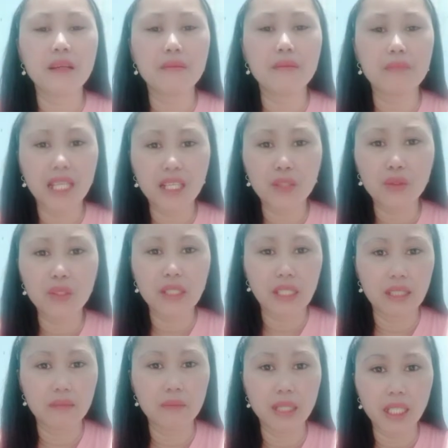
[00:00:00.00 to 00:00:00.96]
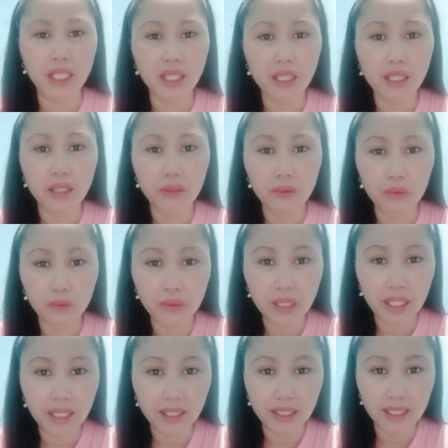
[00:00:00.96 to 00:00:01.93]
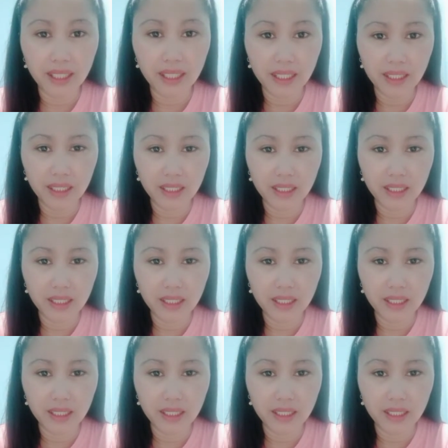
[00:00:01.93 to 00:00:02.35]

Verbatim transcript: meron nang makakahula ng